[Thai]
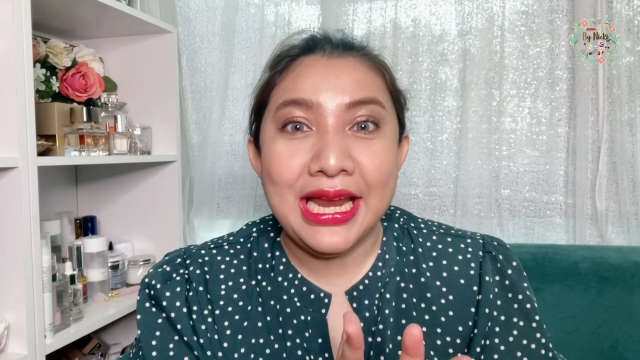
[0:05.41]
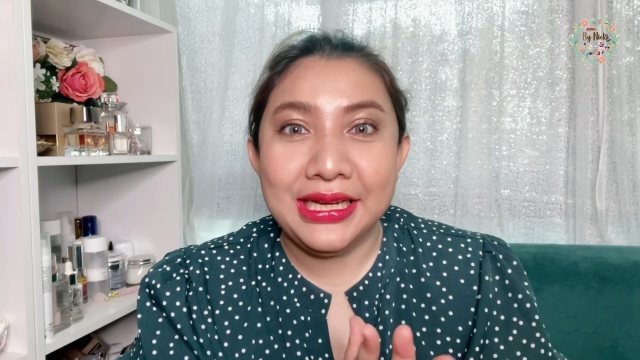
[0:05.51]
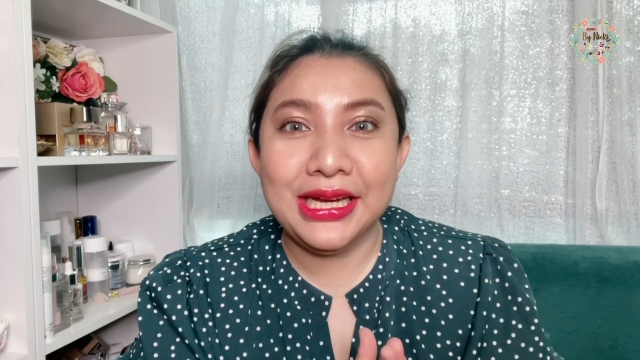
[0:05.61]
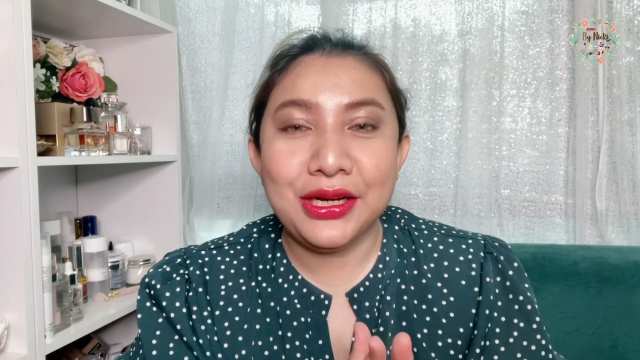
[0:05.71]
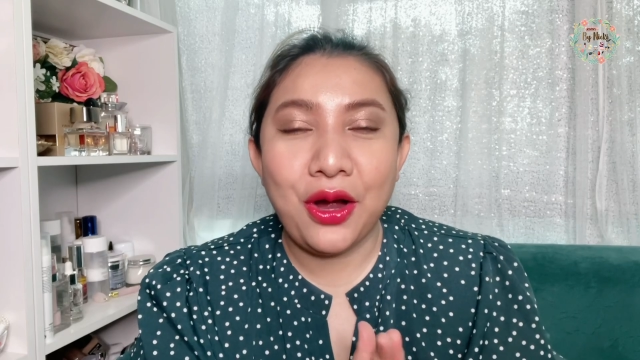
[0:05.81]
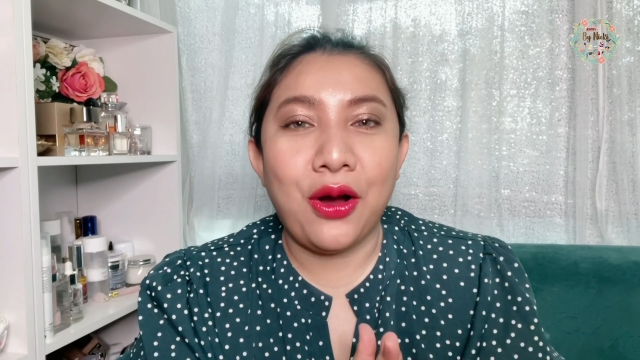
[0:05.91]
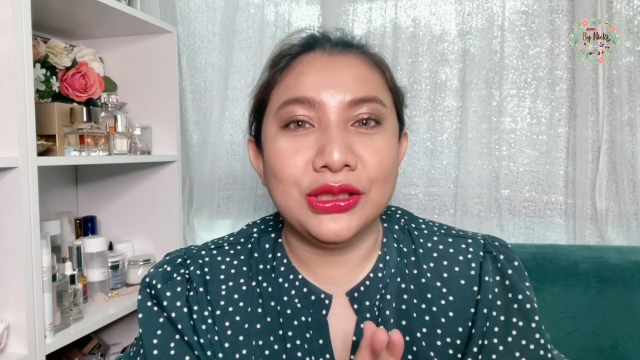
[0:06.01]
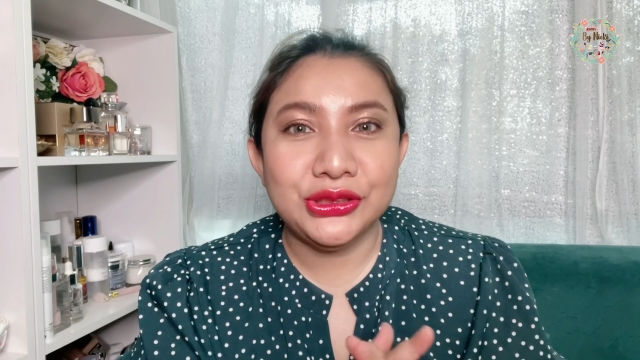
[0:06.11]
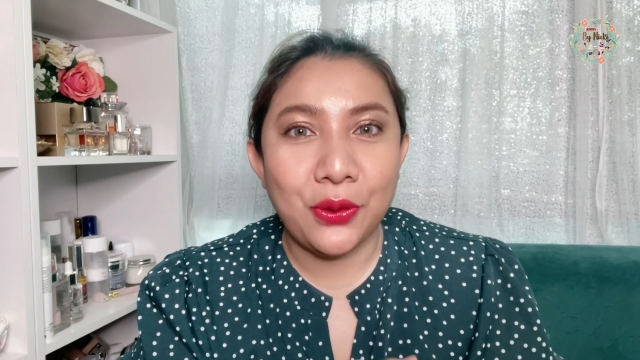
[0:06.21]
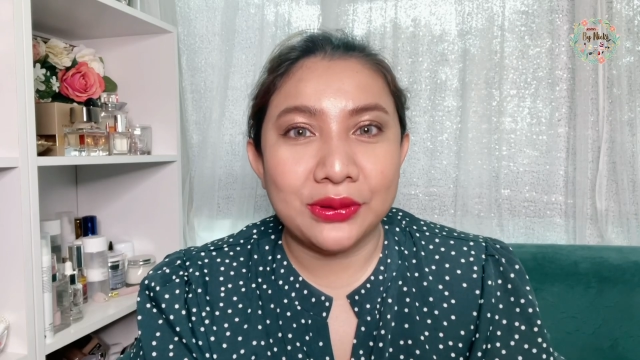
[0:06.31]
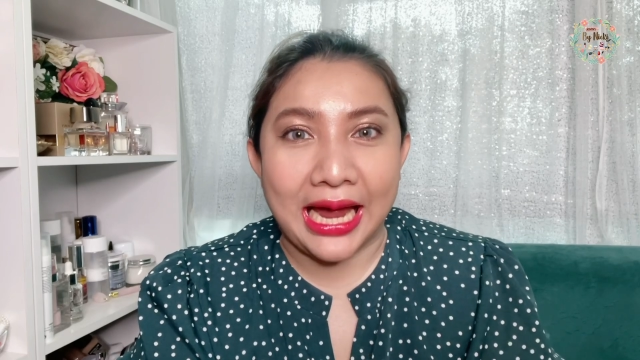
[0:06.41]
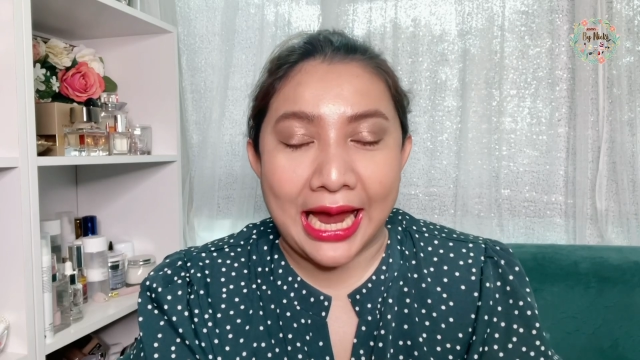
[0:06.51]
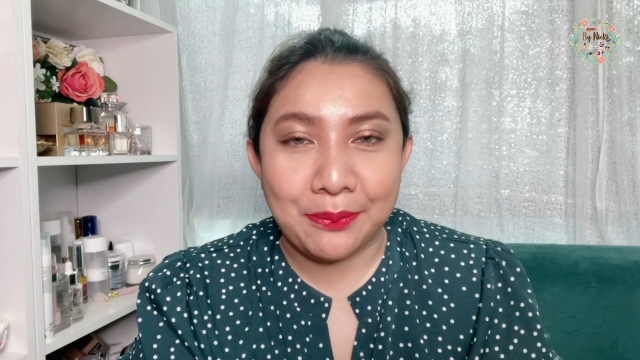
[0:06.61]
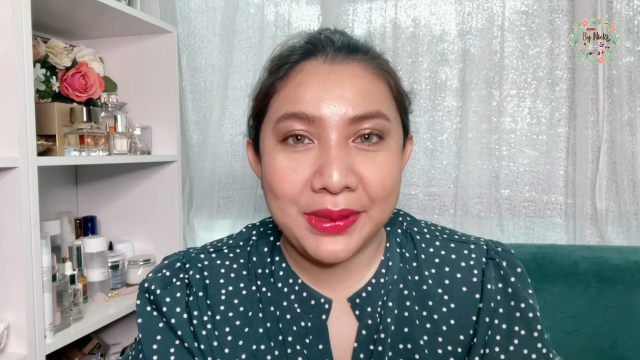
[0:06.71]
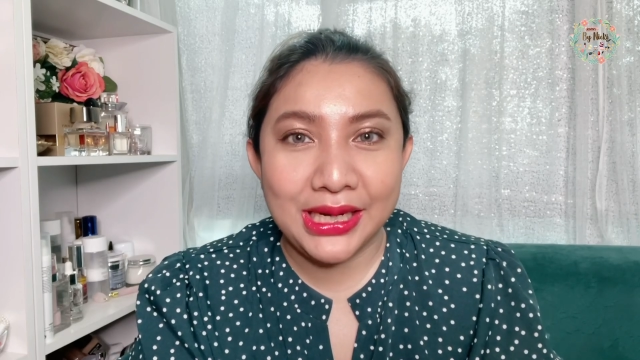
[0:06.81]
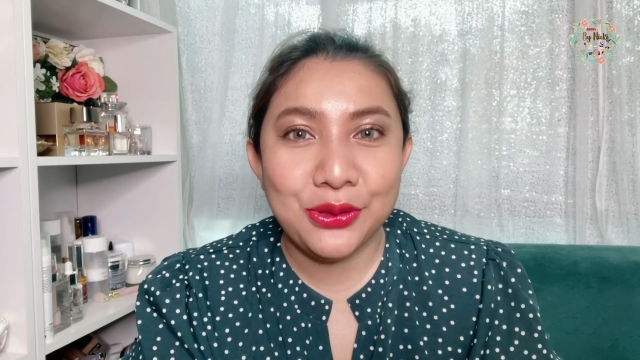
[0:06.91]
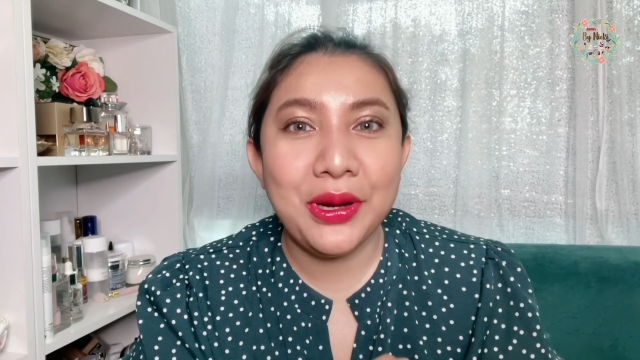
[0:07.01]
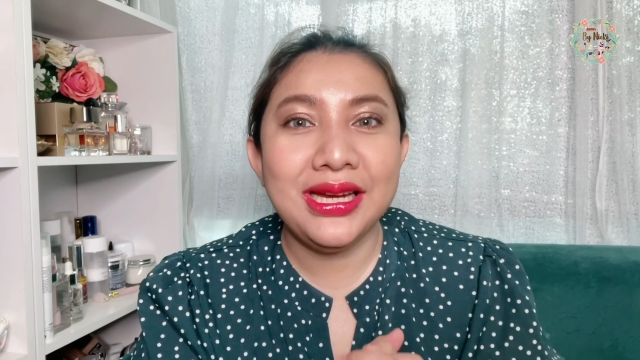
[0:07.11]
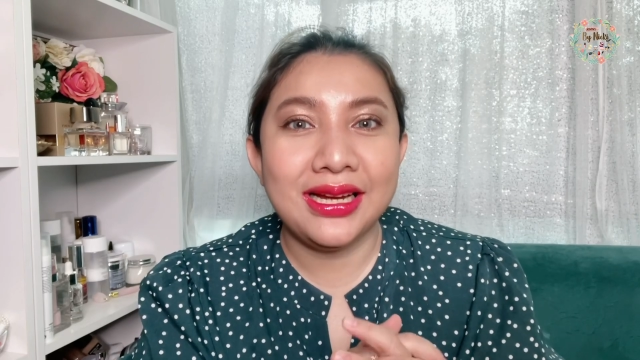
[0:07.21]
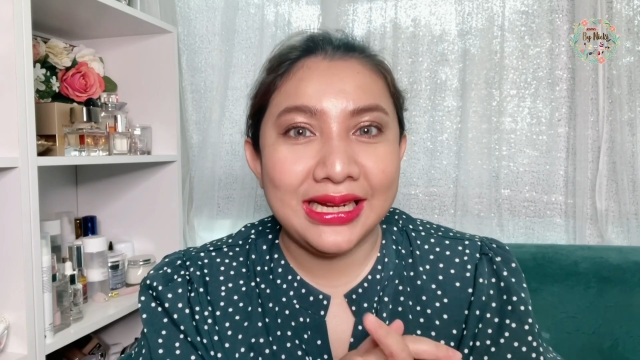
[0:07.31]
นิกขอส่งท้ายปีด้วย
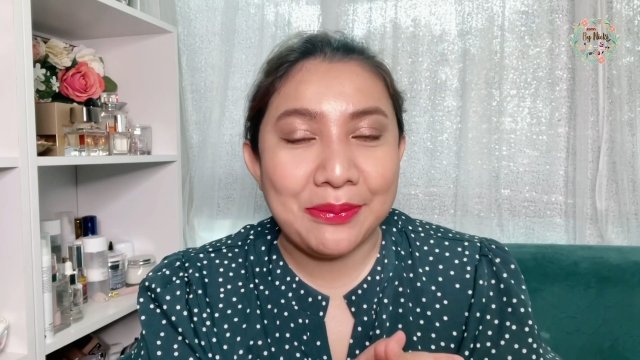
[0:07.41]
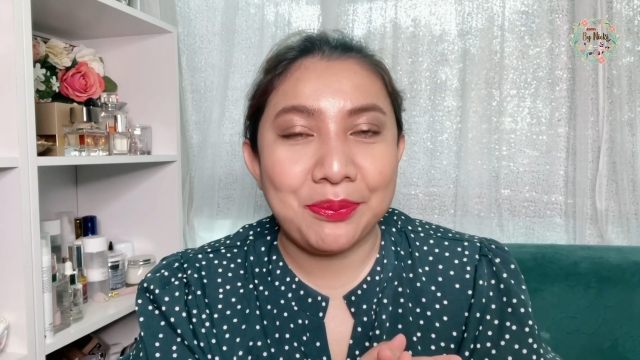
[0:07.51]
คลิป